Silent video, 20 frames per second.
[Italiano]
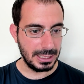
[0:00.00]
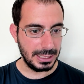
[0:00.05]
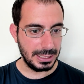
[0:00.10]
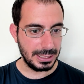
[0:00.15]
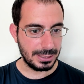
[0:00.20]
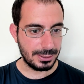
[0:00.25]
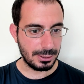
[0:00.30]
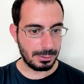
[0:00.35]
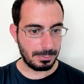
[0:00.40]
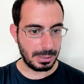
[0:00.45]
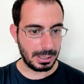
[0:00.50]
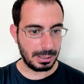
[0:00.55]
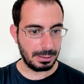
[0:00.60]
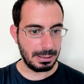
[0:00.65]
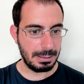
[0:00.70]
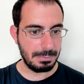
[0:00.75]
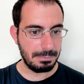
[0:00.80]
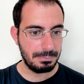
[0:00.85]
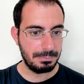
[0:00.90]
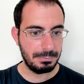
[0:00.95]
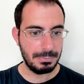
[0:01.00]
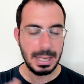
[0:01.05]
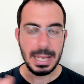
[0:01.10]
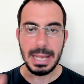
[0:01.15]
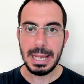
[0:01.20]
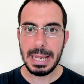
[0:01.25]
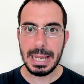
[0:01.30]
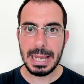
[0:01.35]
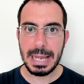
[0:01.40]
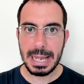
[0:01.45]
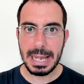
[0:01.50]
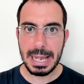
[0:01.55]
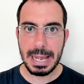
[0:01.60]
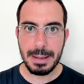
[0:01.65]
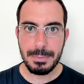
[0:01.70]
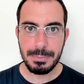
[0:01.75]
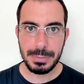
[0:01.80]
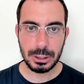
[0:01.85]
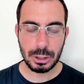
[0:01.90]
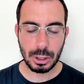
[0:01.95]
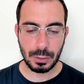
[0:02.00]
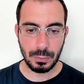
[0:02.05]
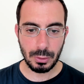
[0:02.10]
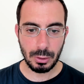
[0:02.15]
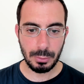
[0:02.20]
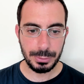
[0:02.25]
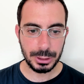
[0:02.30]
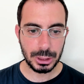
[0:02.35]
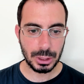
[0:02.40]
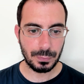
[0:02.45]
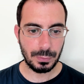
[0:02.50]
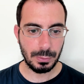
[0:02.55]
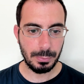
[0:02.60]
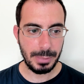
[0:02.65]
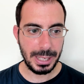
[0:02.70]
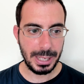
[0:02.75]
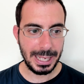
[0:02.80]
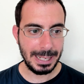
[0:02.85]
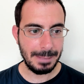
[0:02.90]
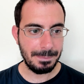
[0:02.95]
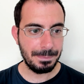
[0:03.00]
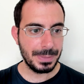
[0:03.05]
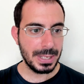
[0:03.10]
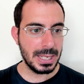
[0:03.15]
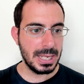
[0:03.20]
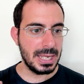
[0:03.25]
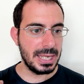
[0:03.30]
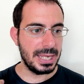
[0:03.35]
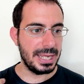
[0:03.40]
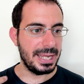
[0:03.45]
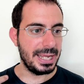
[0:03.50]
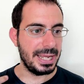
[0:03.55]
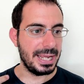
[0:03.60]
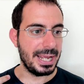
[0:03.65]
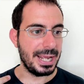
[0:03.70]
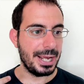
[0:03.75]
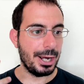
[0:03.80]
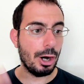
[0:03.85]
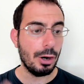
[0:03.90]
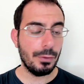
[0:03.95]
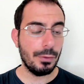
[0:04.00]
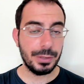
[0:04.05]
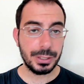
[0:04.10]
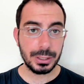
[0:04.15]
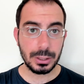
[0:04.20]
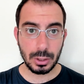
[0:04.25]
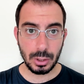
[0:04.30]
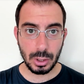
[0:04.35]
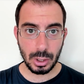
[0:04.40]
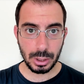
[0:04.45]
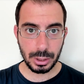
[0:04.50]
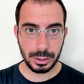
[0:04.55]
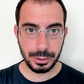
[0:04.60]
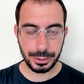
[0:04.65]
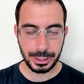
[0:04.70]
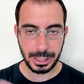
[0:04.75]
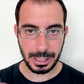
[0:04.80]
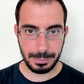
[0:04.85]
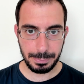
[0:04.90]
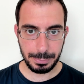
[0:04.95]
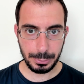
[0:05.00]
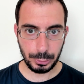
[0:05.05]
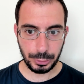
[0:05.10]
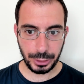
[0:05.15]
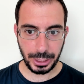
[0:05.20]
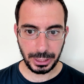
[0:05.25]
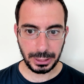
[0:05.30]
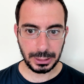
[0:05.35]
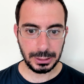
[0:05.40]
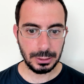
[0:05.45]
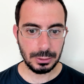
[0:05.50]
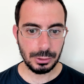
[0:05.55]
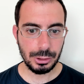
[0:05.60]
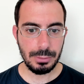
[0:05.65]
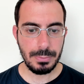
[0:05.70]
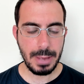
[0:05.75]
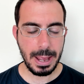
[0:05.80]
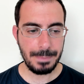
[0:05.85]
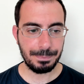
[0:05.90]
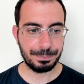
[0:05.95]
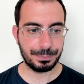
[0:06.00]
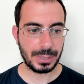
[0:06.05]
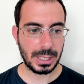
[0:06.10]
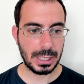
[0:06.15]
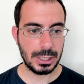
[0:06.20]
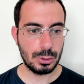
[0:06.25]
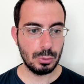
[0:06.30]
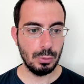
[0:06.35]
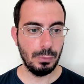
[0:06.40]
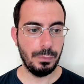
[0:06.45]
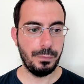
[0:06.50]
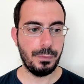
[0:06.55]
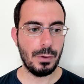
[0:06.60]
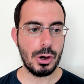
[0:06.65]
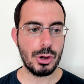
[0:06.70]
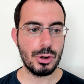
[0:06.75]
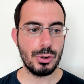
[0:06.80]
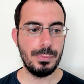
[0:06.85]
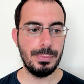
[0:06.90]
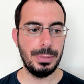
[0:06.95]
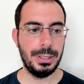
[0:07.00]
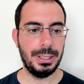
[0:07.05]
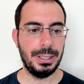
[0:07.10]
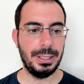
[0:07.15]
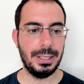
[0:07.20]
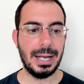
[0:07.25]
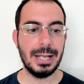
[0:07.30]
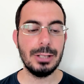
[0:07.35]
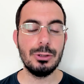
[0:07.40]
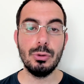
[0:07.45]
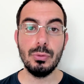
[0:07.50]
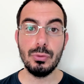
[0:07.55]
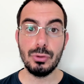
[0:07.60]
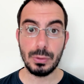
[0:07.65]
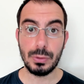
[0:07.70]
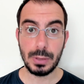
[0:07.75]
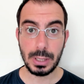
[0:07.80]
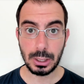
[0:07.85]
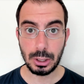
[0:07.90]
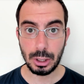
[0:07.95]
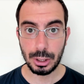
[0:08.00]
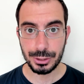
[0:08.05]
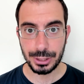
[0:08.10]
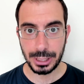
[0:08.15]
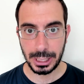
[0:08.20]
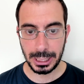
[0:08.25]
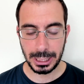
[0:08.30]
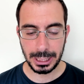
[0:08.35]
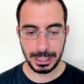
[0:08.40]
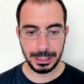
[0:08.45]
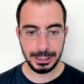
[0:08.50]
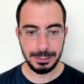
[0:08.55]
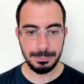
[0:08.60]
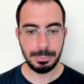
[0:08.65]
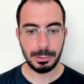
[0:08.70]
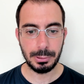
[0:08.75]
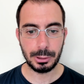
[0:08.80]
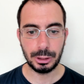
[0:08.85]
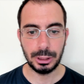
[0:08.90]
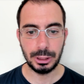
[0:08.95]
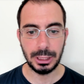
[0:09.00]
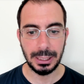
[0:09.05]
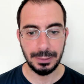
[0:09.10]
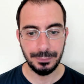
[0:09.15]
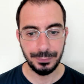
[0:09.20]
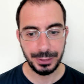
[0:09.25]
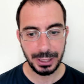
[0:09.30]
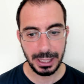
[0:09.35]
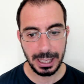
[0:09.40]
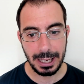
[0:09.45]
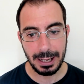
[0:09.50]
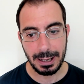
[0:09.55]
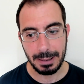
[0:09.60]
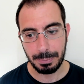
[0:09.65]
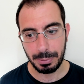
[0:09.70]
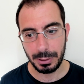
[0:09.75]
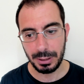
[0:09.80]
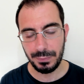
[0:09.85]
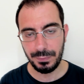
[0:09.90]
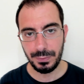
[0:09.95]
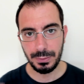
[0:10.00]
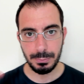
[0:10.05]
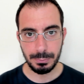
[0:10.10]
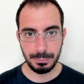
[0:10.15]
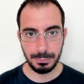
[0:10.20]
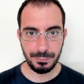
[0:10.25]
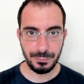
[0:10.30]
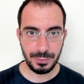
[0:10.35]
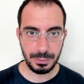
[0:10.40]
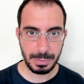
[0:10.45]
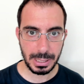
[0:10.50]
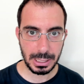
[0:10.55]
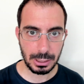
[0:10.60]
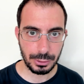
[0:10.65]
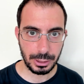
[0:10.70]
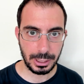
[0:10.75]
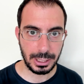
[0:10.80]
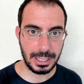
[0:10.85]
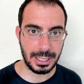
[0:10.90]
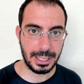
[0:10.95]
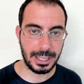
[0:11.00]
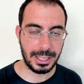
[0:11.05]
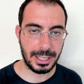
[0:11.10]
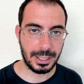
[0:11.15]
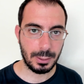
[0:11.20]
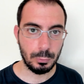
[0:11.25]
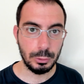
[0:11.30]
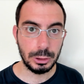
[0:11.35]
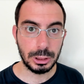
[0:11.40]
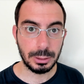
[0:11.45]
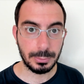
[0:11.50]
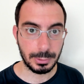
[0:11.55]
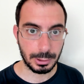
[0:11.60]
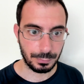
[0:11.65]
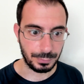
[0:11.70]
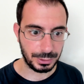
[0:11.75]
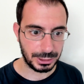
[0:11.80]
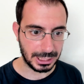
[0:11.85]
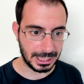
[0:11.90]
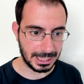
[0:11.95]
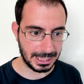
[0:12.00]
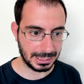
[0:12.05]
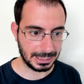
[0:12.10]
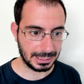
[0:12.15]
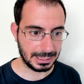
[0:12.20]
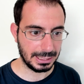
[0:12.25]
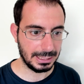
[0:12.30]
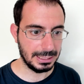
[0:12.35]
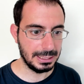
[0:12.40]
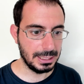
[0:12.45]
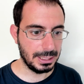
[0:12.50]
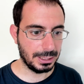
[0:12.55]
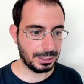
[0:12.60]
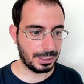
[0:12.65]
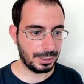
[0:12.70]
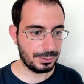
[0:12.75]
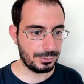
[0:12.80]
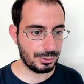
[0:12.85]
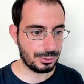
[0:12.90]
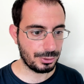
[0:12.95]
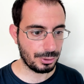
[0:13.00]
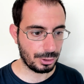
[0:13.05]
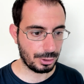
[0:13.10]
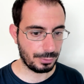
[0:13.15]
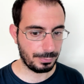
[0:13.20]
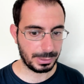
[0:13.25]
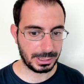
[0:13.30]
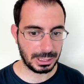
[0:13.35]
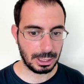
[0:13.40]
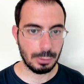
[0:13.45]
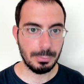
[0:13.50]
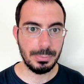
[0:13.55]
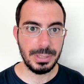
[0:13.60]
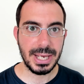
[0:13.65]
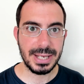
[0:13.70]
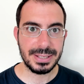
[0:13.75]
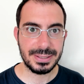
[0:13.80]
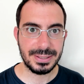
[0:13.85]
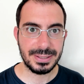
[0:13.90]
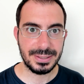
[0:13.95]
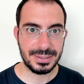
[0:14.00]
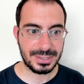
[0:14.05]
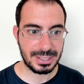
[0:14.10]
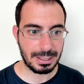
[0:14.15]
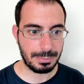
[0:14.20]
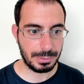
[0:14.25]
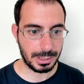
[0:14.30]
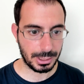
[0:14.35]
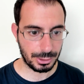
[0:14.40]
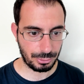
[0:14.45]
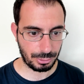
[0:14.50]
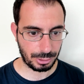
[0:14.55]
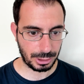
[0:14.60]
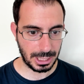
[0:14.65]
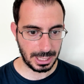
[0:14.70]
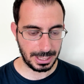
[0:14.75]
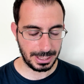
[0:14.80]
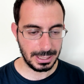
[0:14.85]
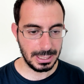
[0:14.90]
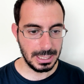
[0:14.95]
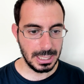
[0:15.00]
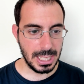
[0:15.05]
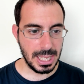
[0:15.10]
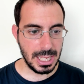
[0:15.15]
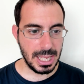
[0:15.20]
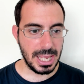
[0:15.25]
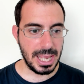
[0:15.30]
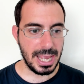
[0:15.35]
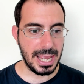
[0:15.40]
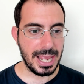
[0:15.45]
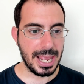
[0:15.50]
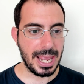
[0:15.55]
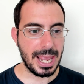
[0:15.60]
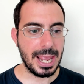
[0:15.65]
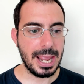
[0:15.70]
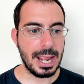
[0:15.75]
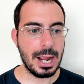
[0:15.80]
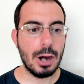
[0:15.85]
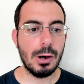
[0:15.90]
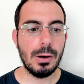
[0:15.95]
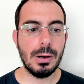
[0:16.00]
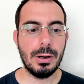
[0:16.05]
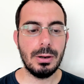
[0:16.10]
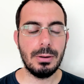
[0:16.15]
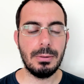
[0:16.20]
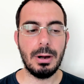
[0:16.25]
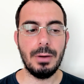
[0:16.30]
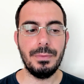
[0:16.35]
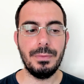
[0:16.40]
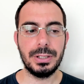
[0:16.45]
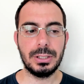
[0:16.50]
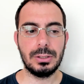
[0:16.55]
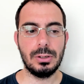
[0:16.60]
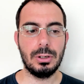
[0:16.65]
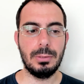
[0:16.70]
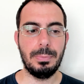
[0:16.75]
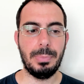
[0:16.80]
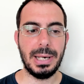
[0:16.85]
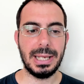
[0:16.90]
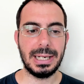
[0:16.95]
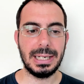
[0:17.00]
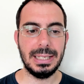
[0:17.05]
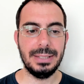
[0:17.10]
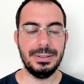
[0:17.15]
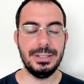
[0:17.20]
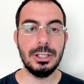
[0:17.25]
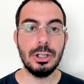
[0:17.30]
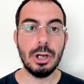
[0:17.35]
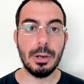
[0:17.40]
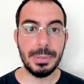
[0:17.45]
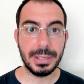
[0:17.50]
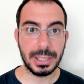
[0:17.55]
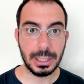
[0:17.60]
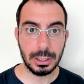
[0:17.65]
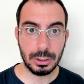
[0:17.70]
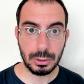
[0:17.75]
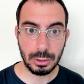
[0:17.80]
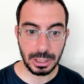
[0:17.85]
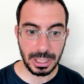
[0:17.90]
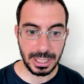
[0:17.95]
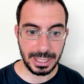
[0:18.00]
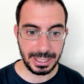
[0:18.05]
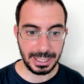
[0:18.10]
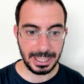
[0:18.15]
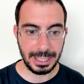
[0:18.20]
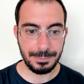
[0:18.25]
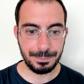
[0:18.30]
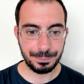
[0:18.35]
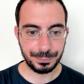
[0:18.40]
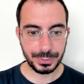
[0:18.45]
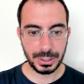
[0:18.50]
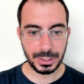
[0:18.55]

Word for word: insomma, ehm, eh, mi, trovo, mi trovo bene. Eh, Overclock, che è più tecnico di me, sul forum aggiunge una cosa importante e poi vi, vi parlo delle ultime novità anche che ci sono perché OBS si sta per aggiornare. Eh, Overclock parla di come calcolare